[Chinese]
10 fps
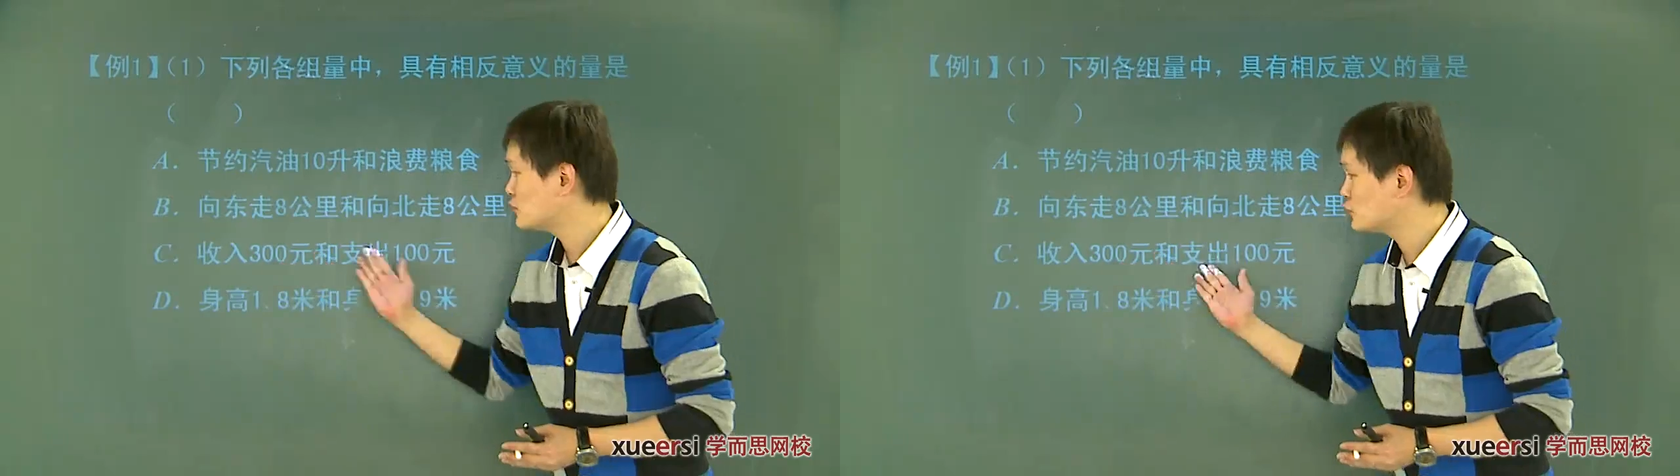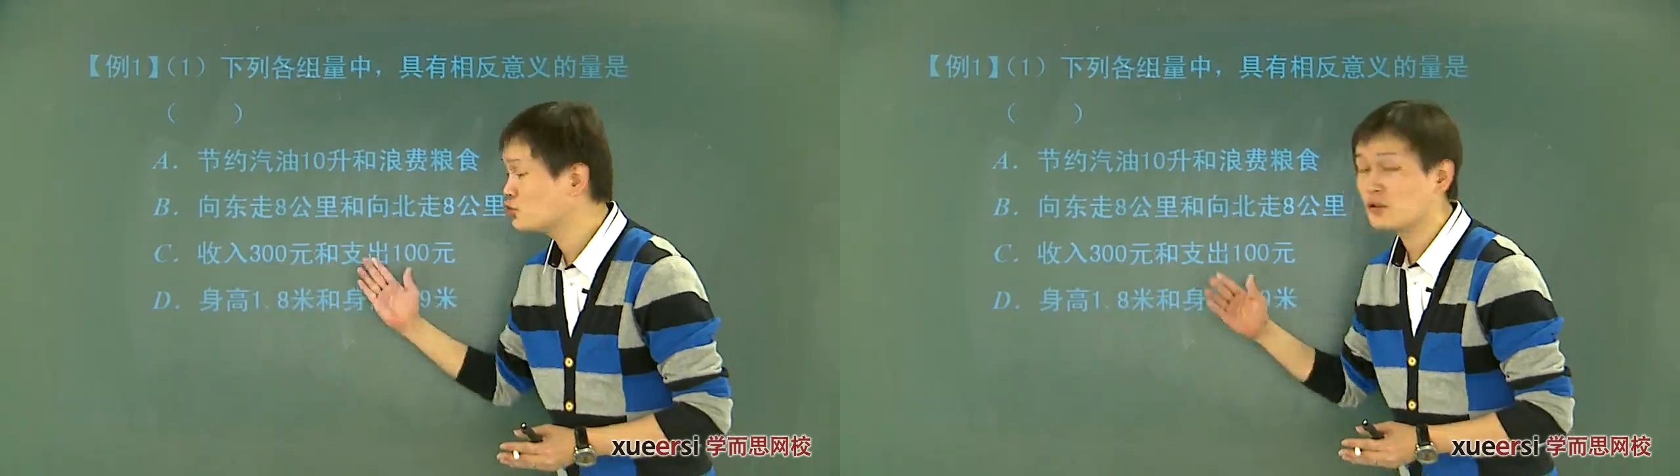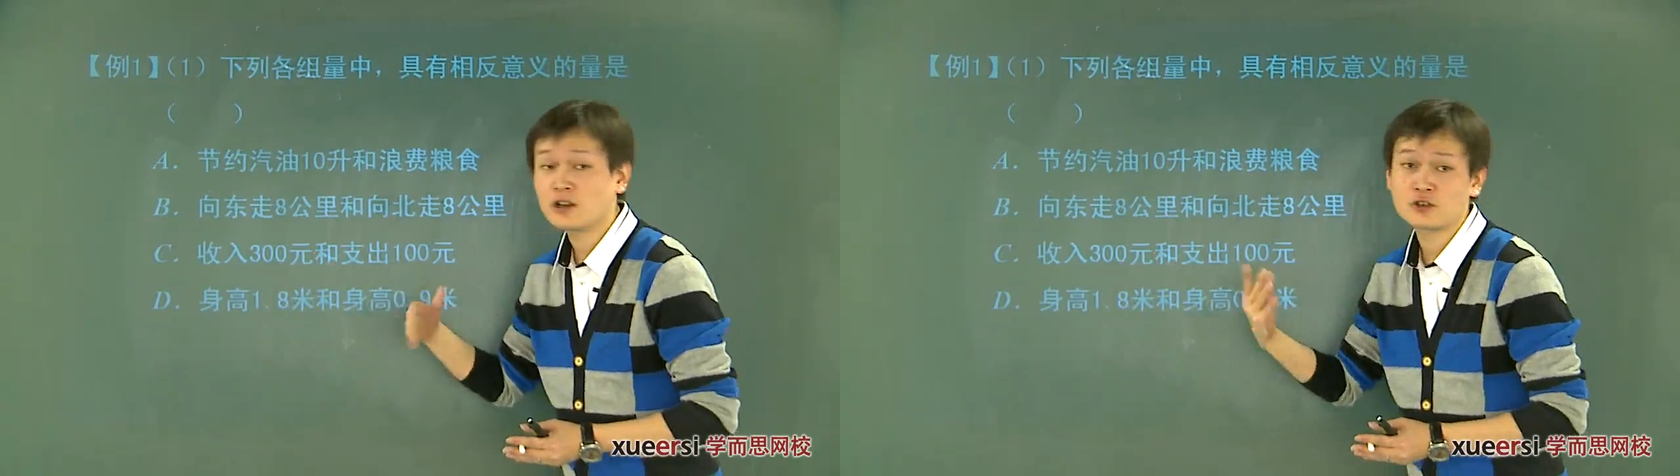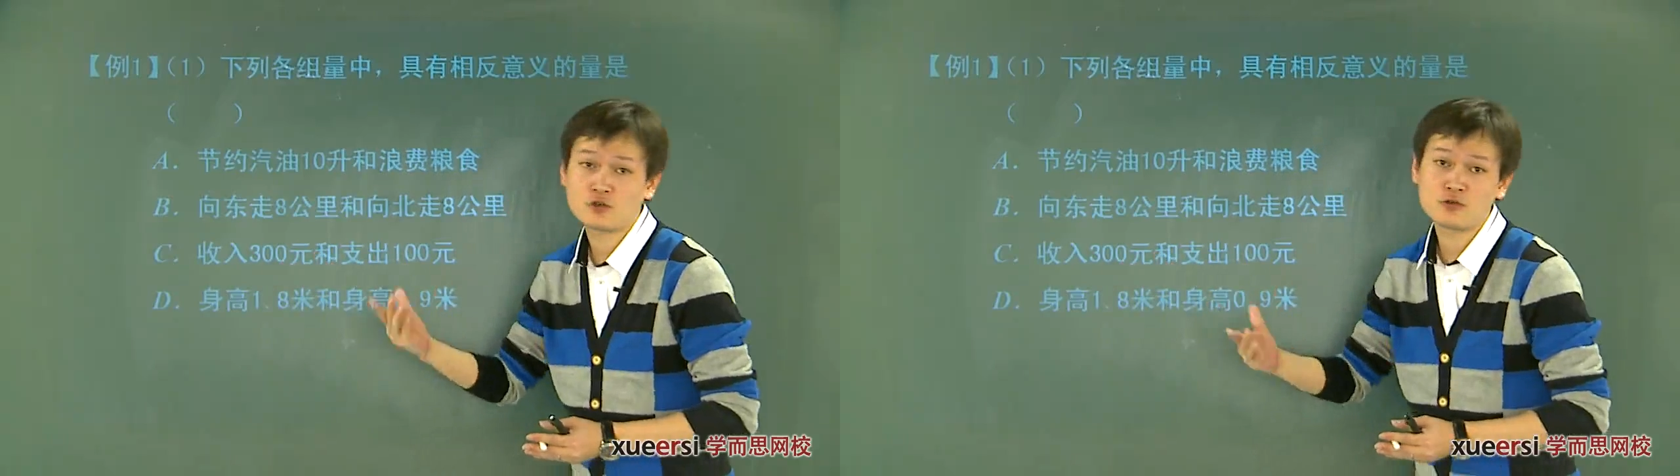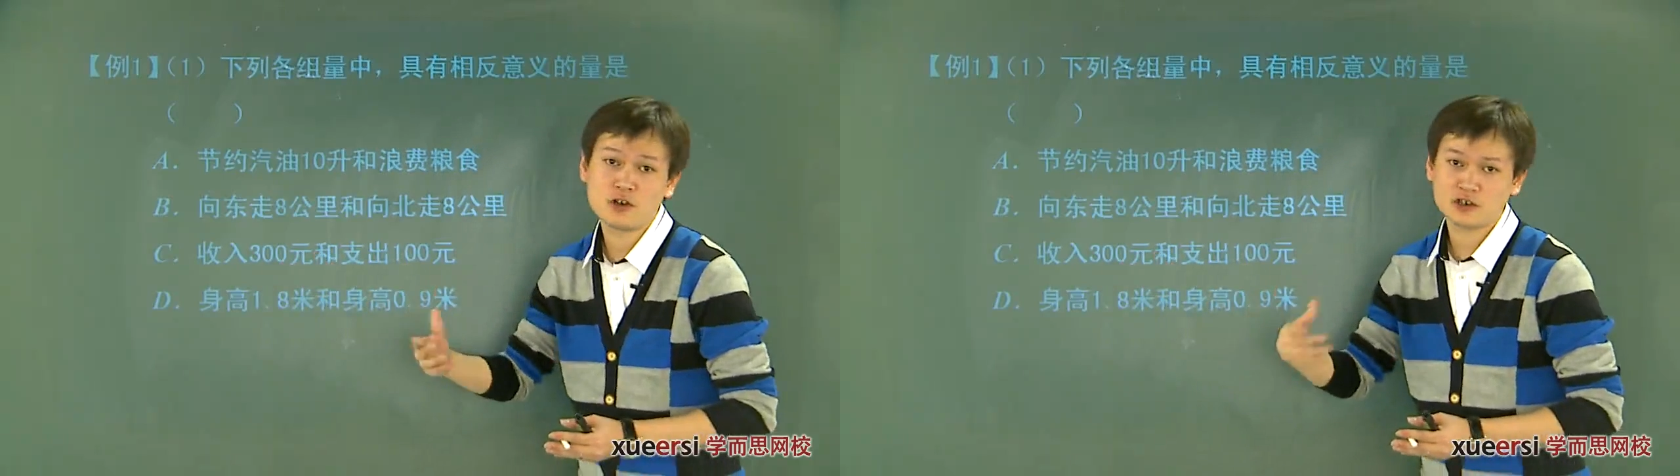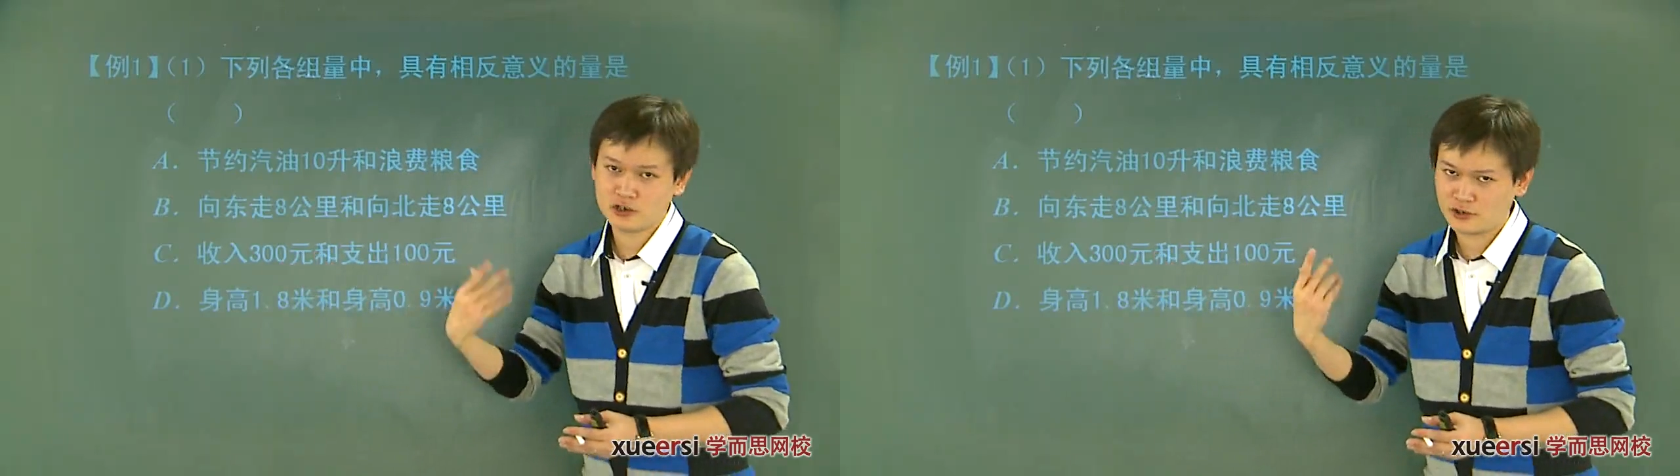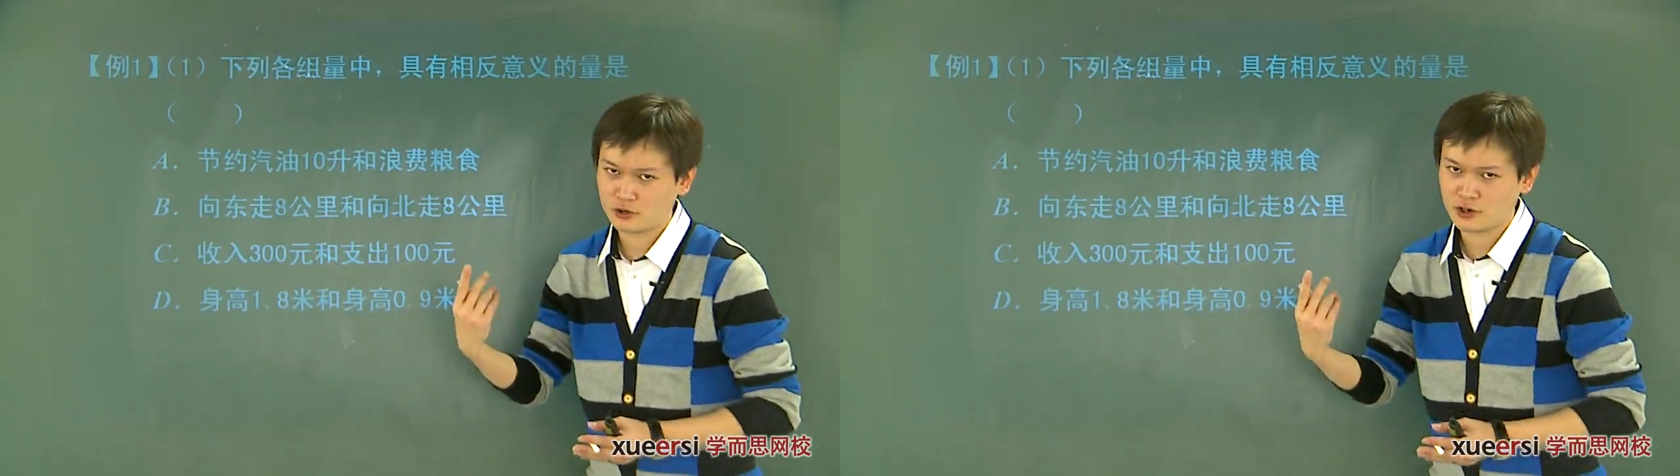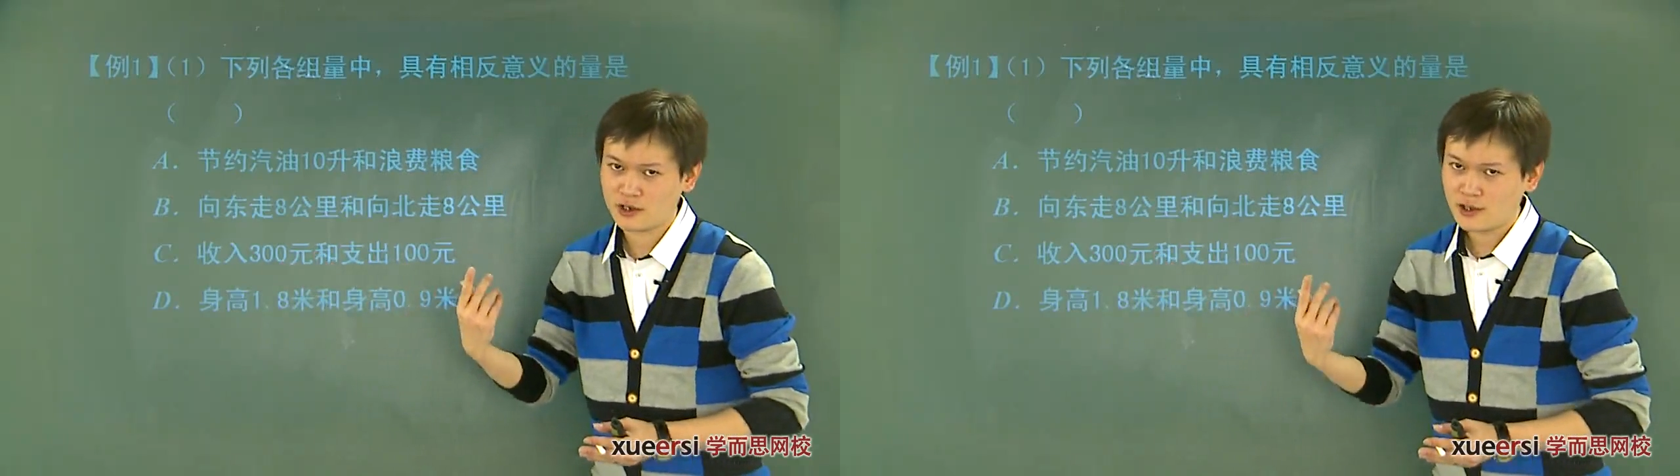支出刚说过就
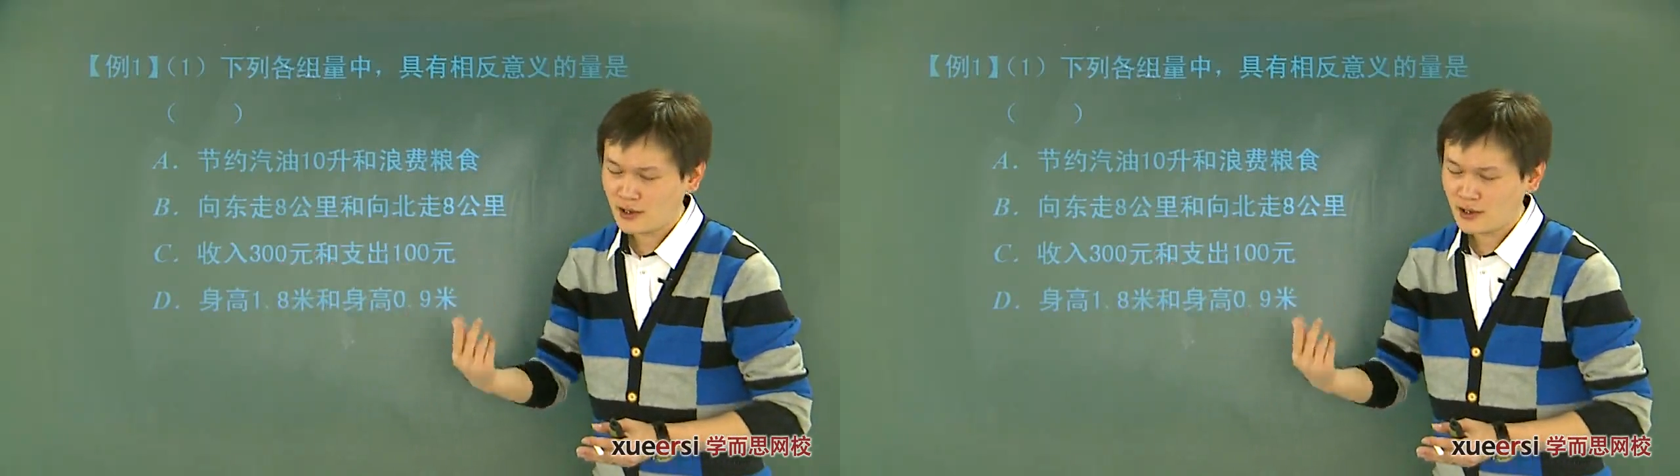是